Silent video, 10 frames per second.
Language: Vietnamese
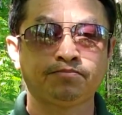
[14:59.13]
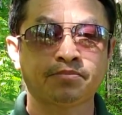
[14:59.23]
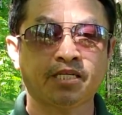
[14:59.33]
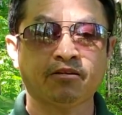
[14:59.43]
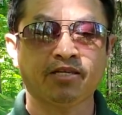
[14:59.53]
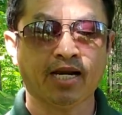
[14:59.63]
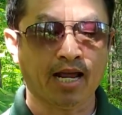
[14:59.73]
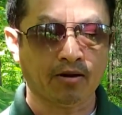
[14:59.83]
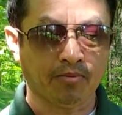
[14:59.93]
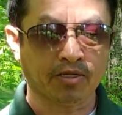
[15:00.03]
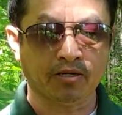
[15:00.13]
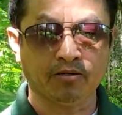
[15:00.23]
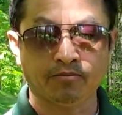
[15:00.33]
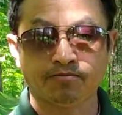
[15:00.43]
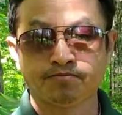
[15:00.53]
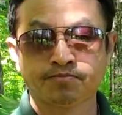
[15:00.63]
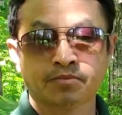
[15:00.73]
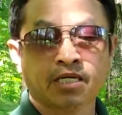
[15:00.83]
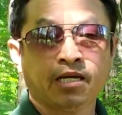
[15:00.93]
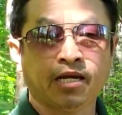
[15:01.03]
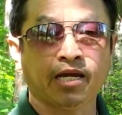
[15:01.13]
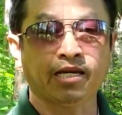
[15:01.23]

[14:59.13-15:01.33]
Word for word: tới chấm nhau là là bỏ chơi ê